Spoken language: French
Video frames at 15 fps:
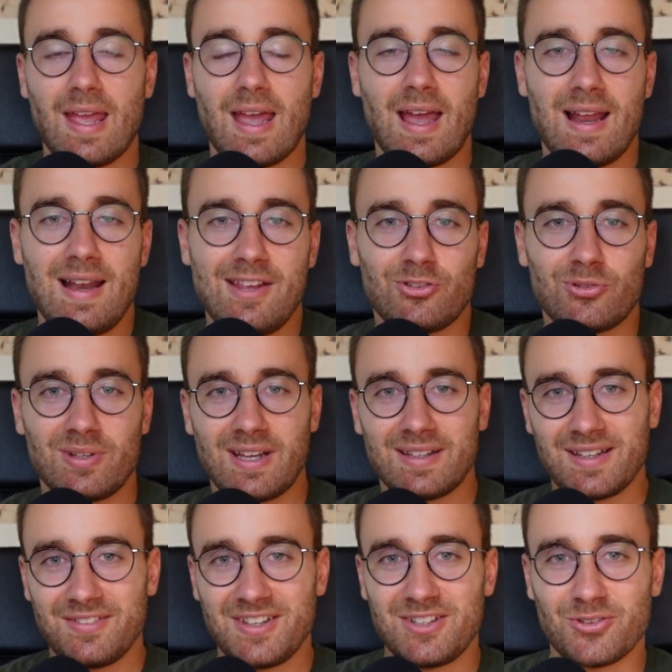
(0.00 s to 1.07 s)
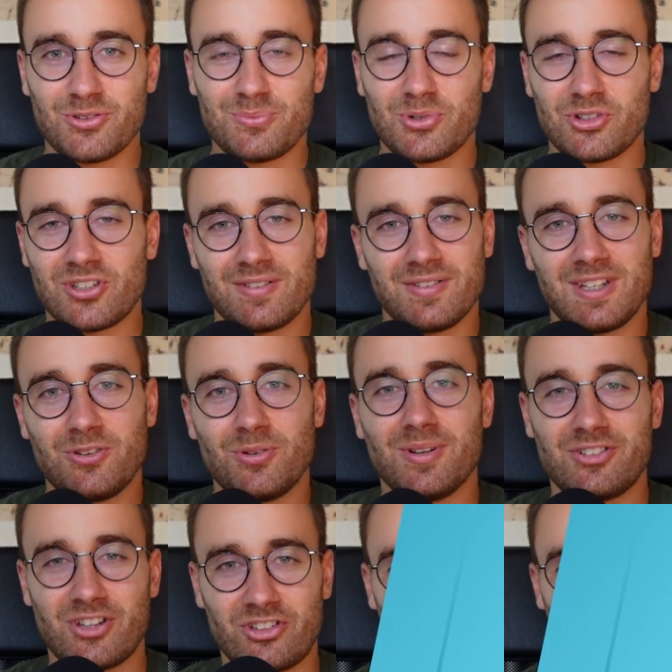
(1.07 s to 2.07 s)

Allez, je te dis à très vite dans une prochaine vidéo. Ciao,